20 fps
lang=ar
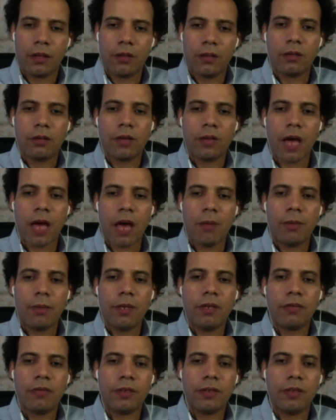اعمال
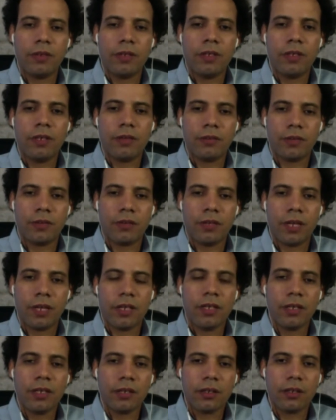فنيه في
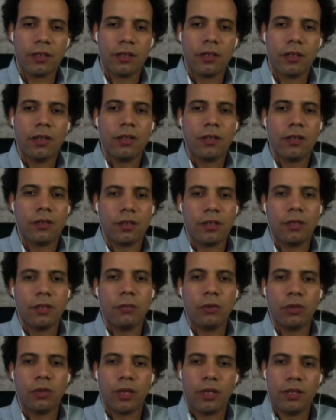التاريخ زي
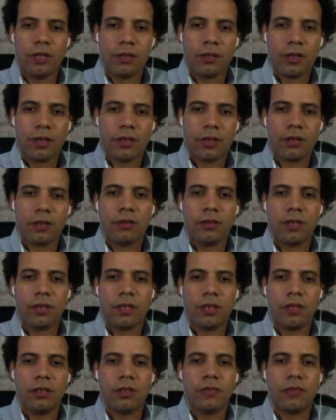موناليزا زي
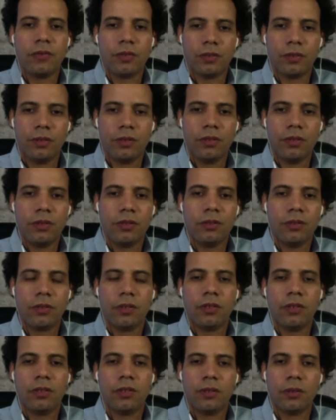نفرتيتي زي
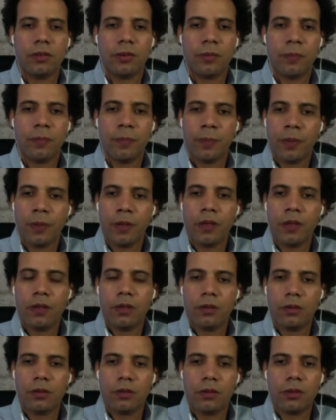
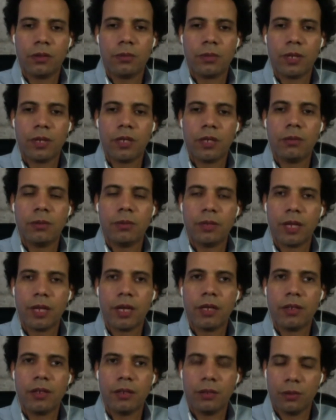التمثال بتاع
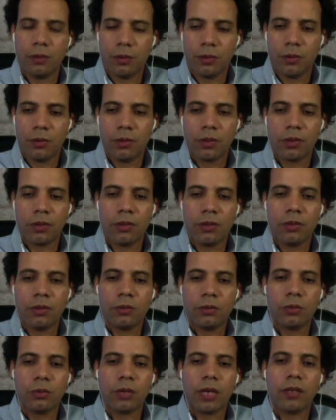آه، آه، توت
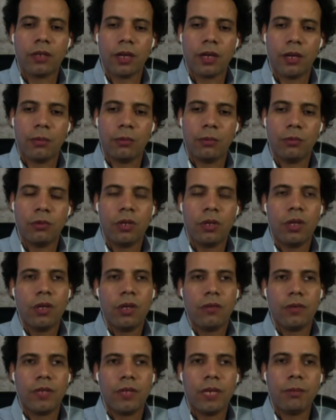عنخ امون
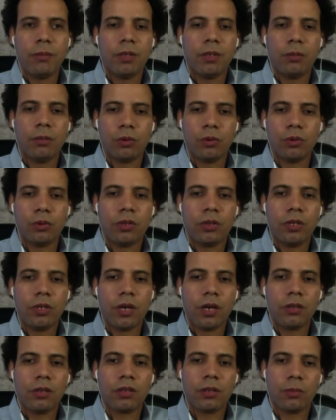فدايما البورتريه
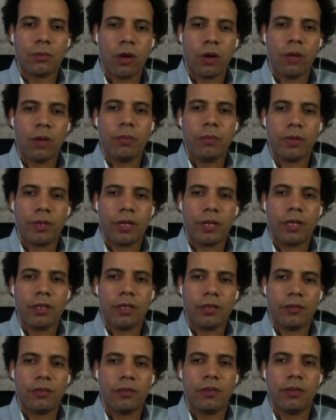اكثر معبر يعني
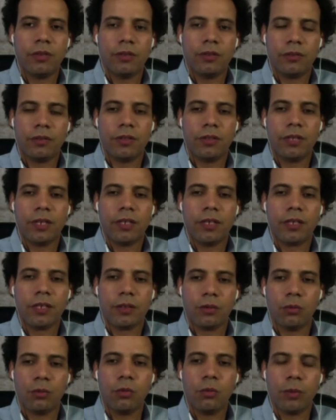في في التاريخ
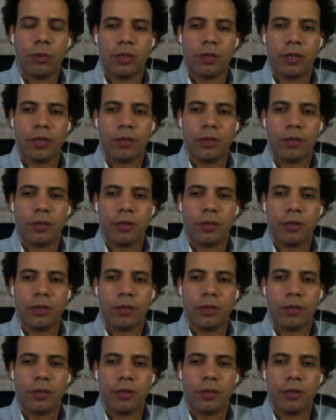عموما يعني